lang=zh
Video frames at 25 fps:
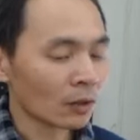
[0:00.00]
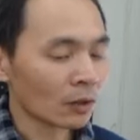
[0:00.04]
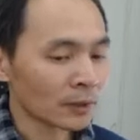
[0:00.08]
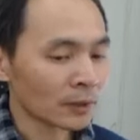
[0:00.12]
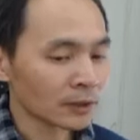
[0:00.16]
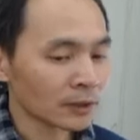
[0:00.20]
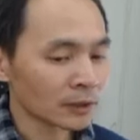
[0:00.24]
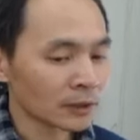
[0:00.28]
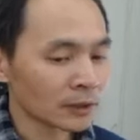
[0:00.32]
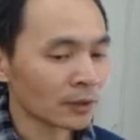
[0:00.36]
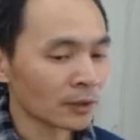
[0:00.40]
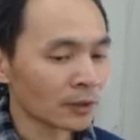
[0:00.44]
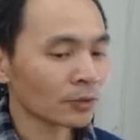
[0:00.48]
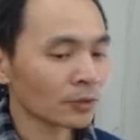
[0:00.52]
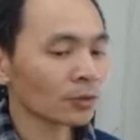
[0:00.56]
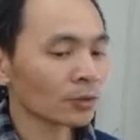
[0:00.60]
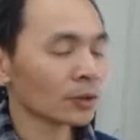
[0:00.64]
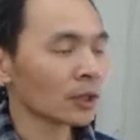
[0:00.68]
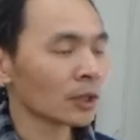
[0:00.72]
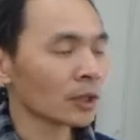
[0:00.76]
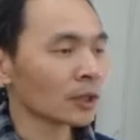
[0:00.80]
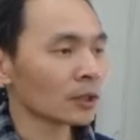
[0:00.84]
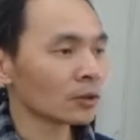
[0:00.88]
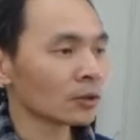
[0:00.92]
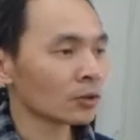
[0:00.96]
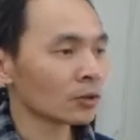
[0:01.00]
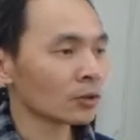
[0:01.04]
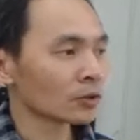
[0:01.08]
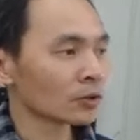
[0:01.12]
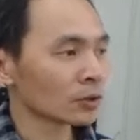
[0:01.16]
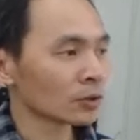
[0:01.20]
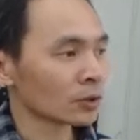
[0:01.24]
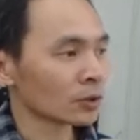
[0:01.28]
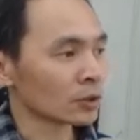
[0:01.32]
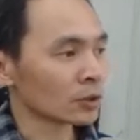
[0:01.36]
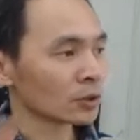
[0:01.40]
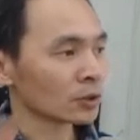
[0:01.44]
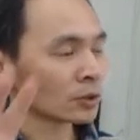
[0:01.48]
们针对就
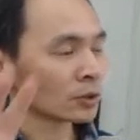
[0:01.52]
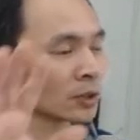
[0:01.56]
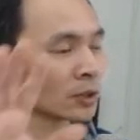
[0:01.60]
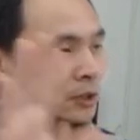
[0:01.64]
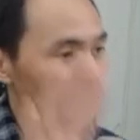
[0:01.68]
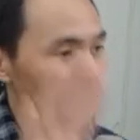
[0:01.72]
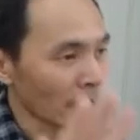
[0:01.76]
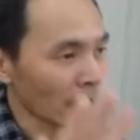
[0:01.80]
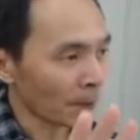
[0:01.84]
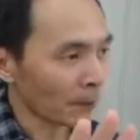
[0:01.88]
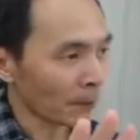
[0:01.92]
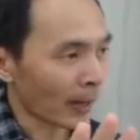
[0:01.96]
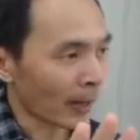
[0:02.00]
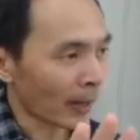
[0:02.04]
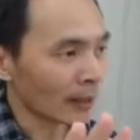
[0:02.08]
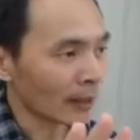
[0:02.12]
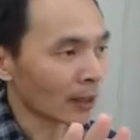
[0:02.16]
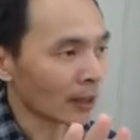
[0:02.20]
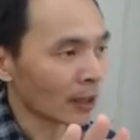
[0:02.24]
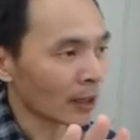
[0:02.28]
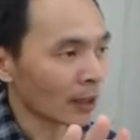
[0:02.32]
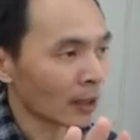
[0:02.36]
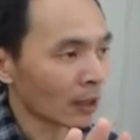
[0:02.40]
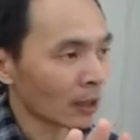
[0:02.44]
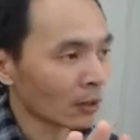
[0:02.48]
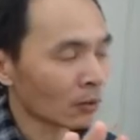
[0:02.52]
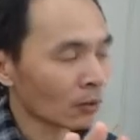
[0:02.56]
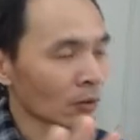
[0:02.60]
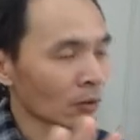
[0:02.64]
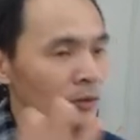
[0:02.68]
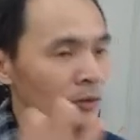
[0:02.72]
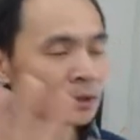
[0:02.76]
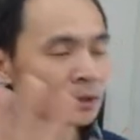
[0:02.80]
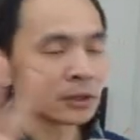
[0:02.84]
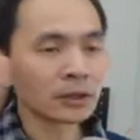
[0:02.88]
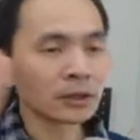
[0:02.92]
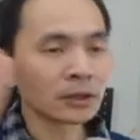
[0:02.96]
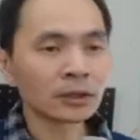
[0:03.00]
是体验版或
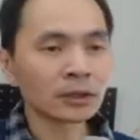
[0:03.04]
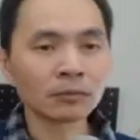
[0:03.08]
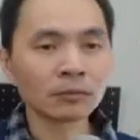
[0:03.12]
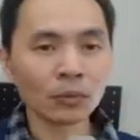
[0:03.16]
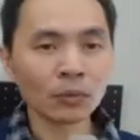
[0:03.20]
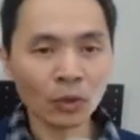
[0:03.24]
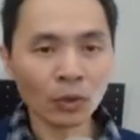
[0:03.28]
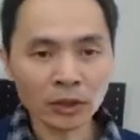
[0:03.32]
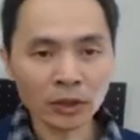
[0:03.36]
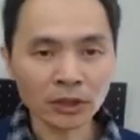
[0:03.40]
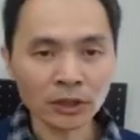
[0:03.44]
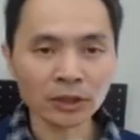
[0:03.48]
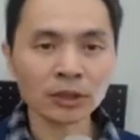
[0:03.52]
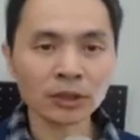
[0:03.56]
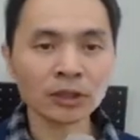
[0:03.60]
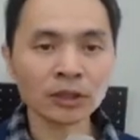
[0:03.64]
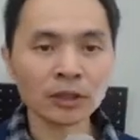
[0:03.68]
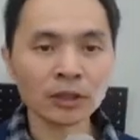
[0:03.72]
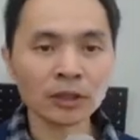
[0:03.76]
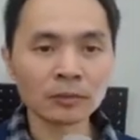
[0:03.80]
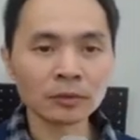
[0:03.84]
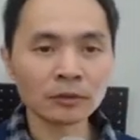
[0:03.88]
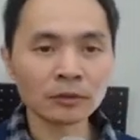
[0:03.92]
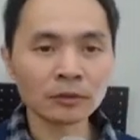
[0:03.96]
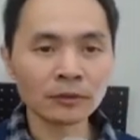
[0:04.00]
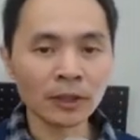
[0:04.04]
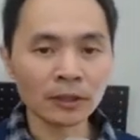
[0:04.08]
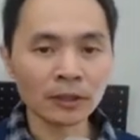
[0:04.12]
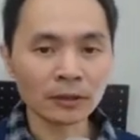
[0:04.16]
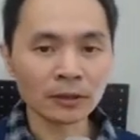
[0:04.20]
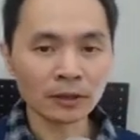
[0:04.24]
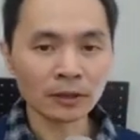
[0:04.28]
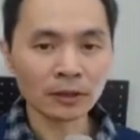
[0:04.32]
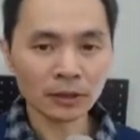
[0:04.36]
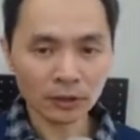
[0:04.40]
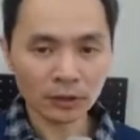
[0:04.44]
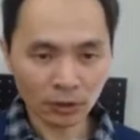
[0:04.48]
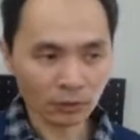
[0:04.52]
者是模拟器的部分
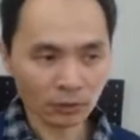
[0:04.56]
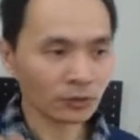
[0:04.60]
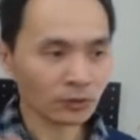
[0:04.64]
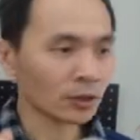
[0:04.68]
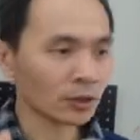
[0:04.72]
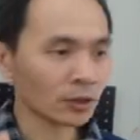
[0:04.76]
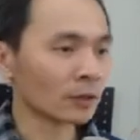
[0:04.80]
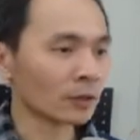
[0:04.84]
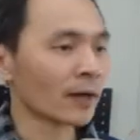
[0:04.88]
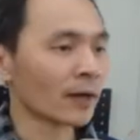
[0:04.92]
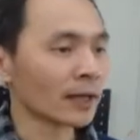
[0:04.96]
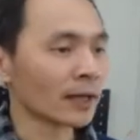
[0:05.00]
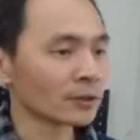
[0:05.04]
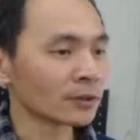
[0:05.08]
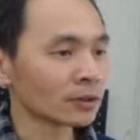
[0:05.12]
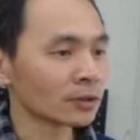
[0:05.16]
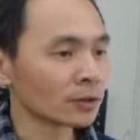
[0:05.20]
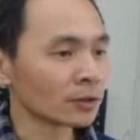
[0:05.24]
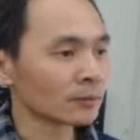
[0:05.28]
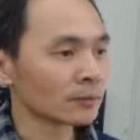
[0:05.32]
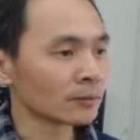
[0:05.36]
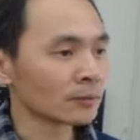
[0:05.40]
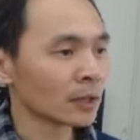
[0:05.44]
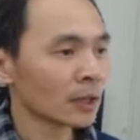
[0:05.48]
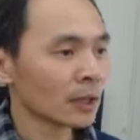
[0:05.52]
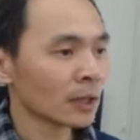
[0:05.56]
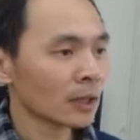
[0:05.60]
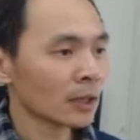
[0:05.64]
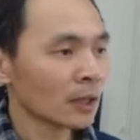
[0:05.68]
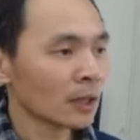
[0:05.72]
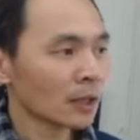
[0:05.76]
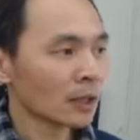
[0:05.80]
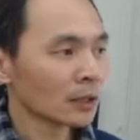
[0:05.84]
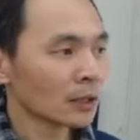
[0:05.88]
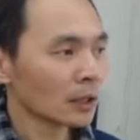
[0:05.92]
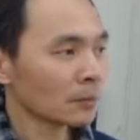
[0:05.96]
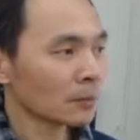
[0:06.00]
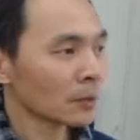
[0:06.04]
用这种方式。
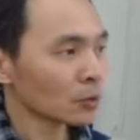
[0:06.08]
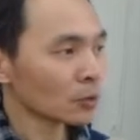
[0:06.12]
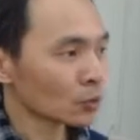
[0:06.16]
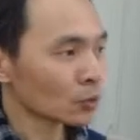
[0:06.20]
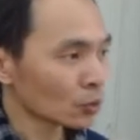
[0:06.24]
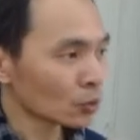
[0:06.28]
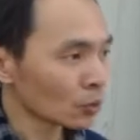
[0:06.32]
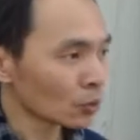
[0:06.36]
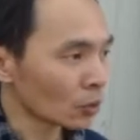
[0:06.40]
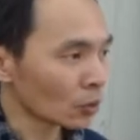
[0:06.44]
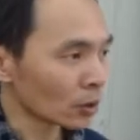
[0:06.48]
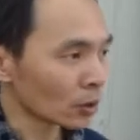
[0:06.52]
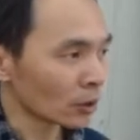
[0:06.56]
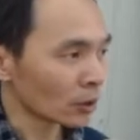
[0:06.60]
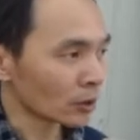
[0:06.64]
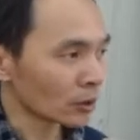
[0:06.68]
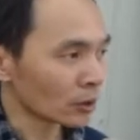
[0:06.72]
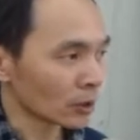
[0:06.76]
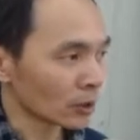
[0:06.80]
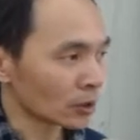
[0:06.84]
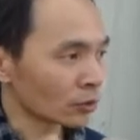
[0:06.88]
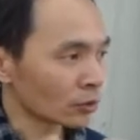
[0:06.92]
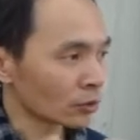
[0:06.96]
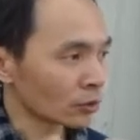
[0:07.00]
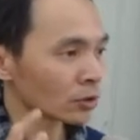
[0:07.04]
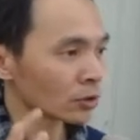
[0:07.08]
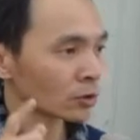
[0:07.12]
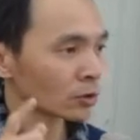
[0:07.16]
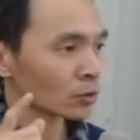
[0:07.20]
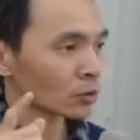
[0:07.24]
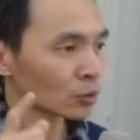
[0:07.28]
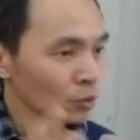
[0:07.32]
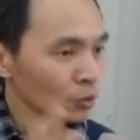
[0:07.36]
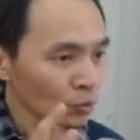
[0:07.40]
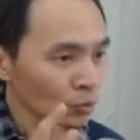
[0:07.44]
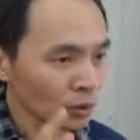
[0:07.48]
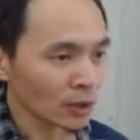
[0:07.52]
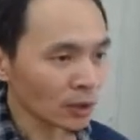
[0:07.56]
那么如果你是
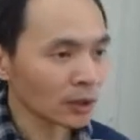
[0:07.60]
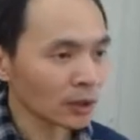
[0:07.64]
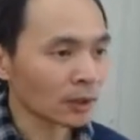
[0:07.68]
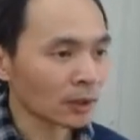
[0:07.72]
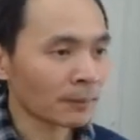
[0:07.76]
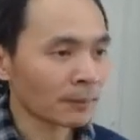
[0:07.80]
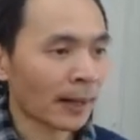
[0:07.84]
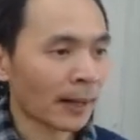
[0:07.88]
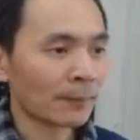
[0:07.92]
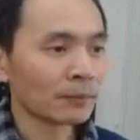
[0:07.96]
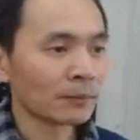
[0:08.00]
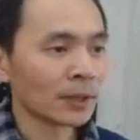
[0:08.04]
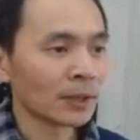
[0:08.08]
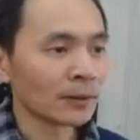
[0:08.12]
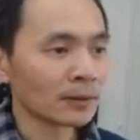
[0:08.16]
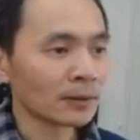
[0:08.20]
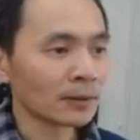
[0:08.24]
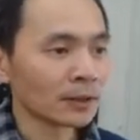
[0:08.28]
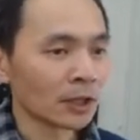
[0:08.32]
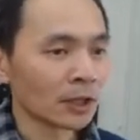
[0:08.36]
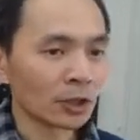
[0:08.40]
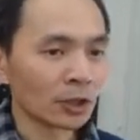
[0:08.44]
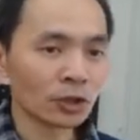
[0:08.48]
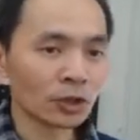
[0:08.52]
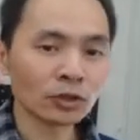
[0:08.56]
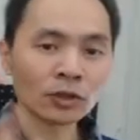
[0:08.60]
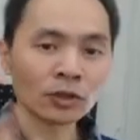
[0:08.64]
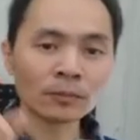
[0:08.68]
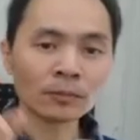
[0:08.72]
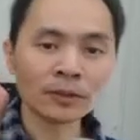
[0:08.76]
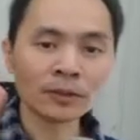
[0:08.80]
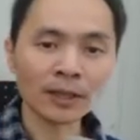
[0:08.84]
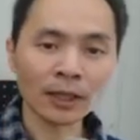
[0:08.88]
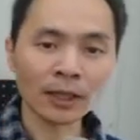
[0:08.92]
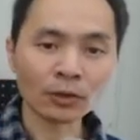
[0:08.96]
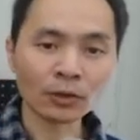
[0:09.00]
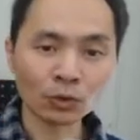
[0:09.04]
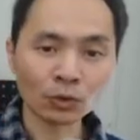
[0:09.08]
注册的版本，也就是我们
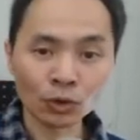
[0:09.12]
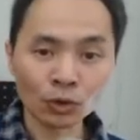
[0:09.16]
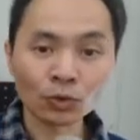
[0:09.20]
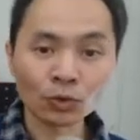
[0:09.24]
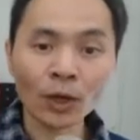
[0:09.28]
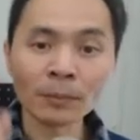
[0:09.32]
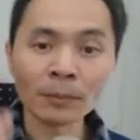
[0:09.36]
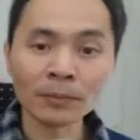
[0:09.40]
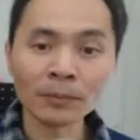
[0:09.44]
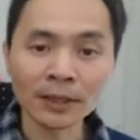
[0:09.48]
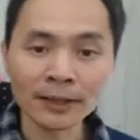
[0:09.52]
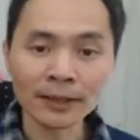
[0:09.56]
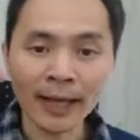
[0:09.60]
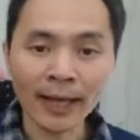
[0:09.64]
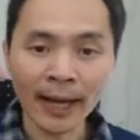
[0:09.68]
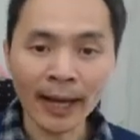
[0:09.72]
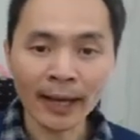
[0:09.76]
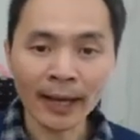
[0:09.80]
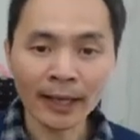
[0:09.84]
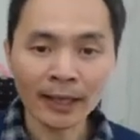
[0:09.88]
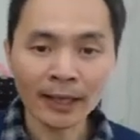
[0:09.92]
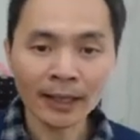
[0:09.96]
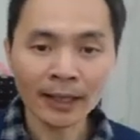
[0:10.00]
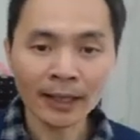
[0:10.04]
讲的云端平台，